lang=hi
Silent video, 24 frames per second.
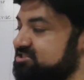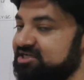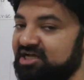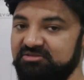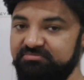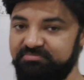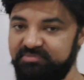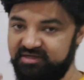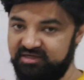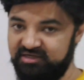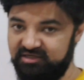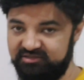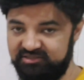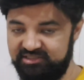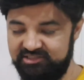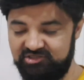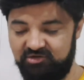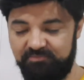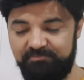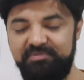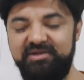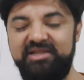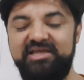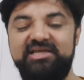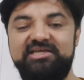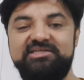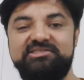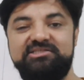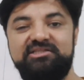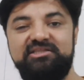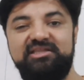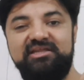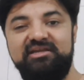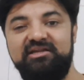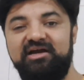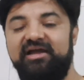साथ में करते जाओ प्लीज़
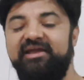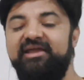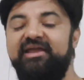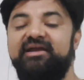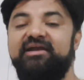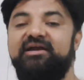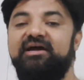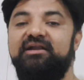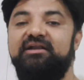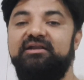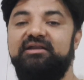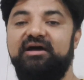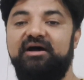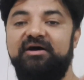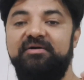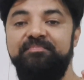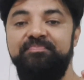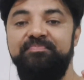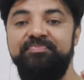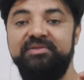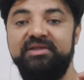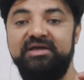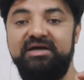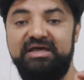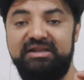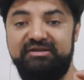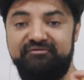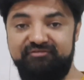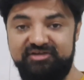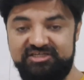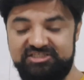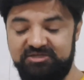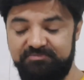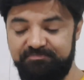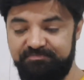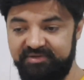दिन का एक घंटा
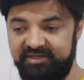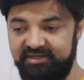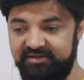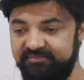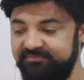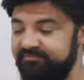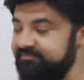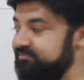रिविजन पे